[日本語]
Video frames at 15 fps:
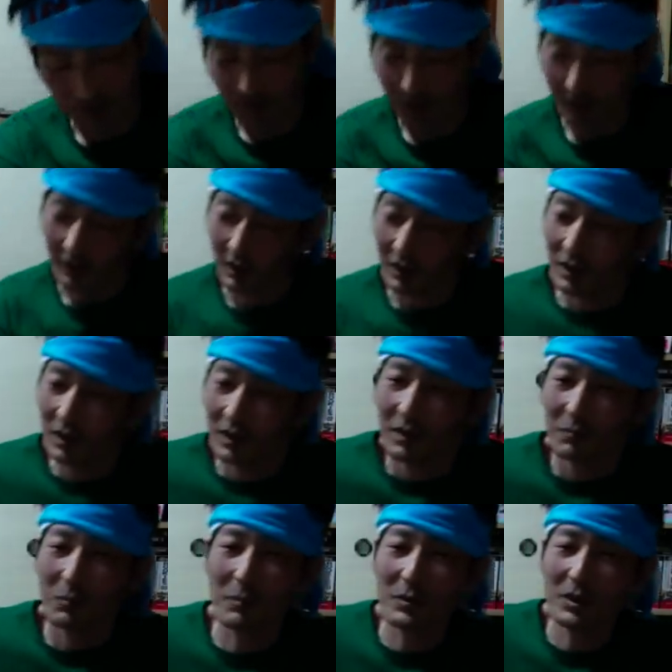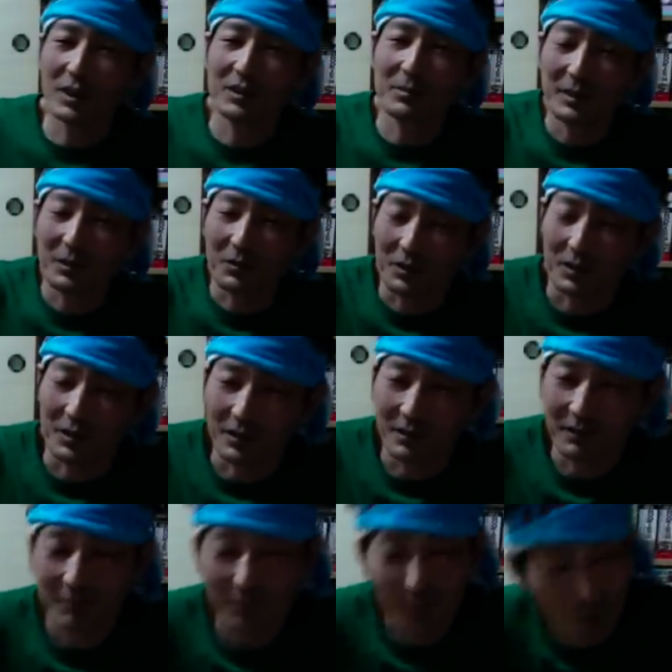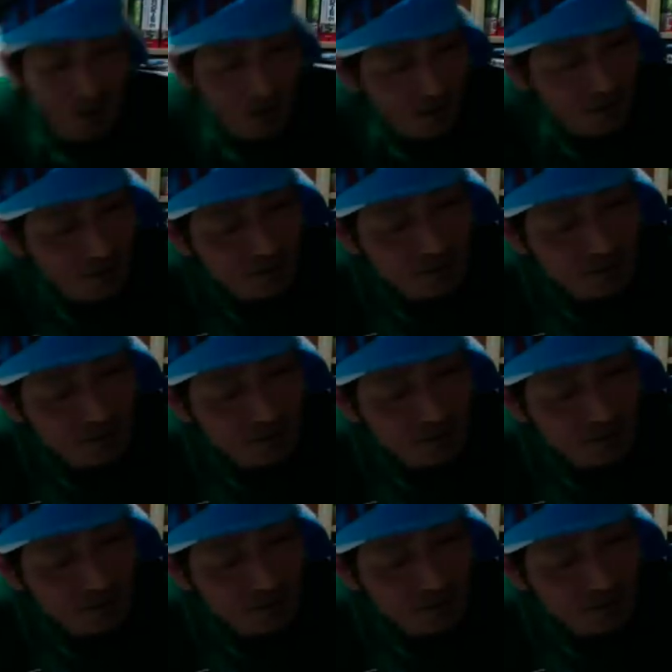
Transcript: ね、まあみんな集まった時に、まあ